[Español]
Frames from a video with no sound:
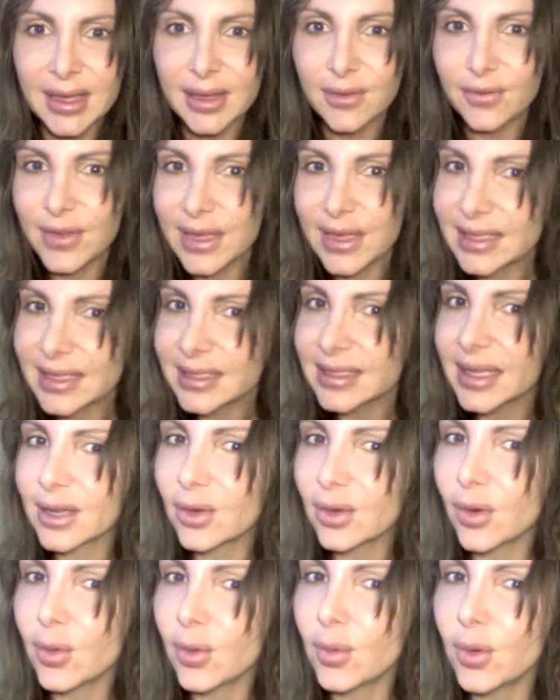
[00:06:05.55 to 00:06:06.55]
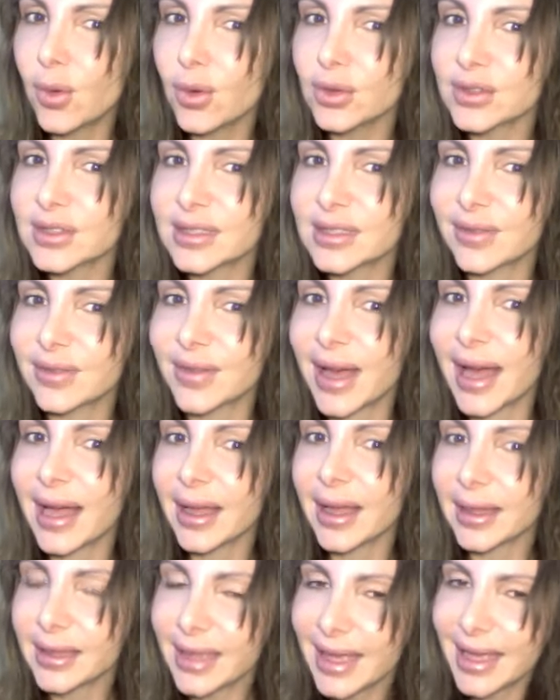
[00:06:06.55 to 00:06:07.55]
Fíjense cómo se
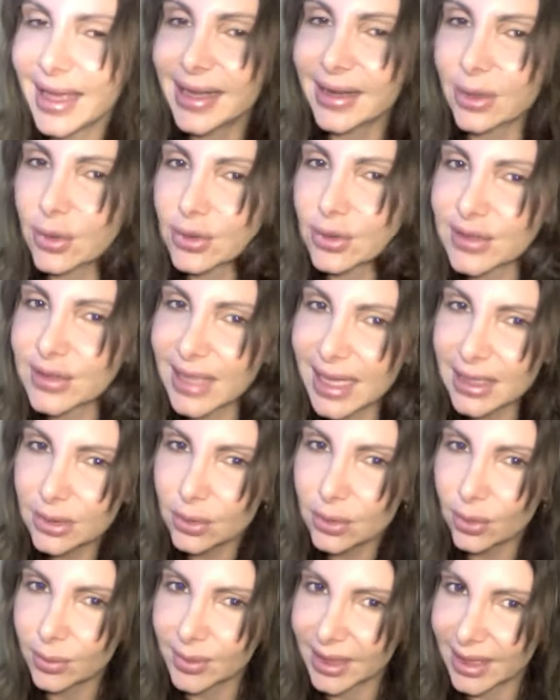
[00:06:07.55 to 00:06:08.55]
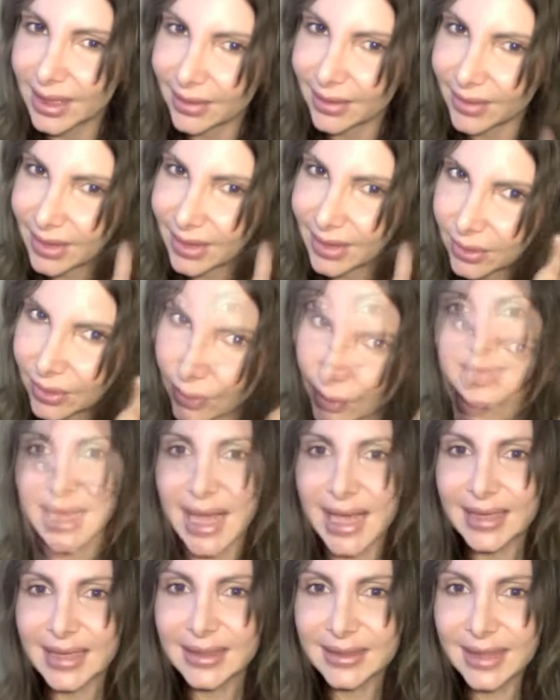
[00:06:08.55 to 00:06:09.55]
va enroscando mi cabello
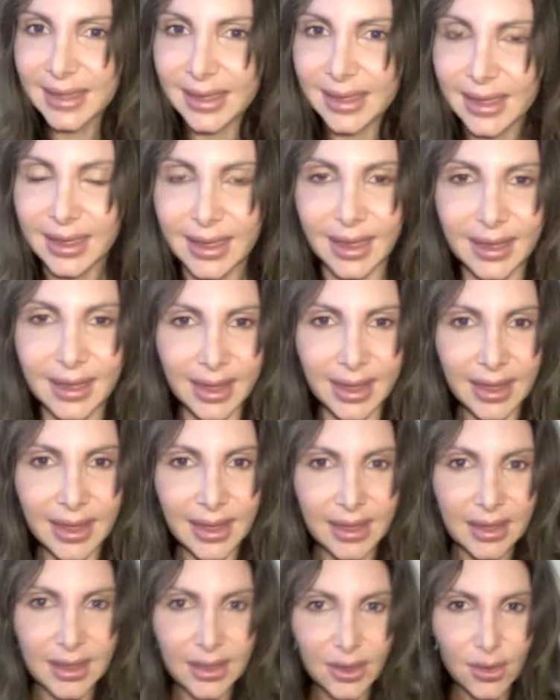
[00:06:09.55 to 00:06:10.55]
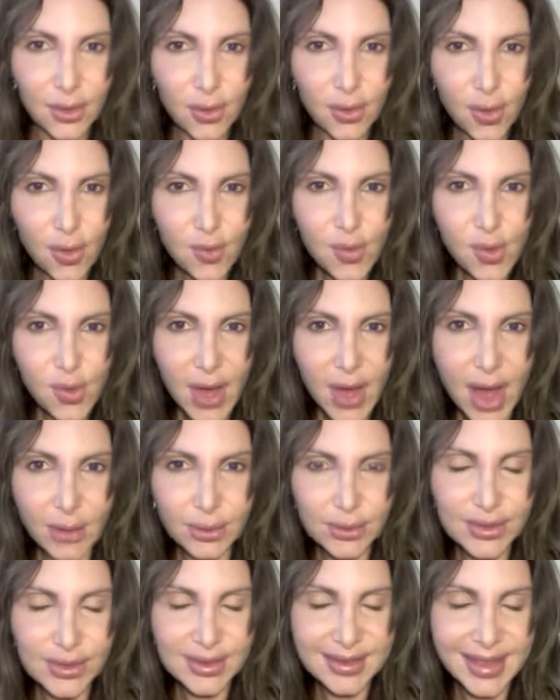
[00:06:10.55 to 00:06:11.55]
hasta que quede como a
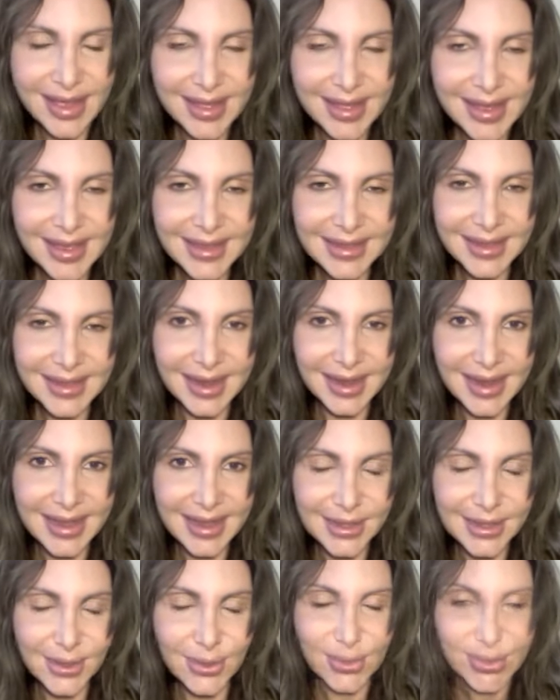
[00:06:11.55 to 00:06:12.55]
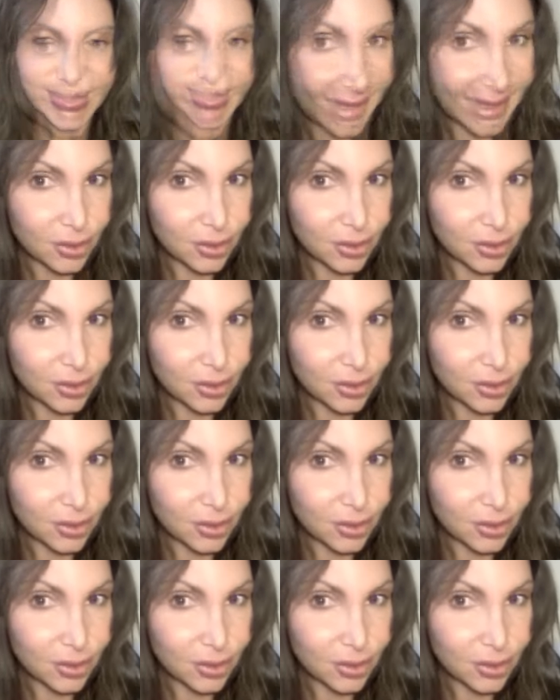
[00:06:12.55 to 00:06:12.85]
ustedes les gusta.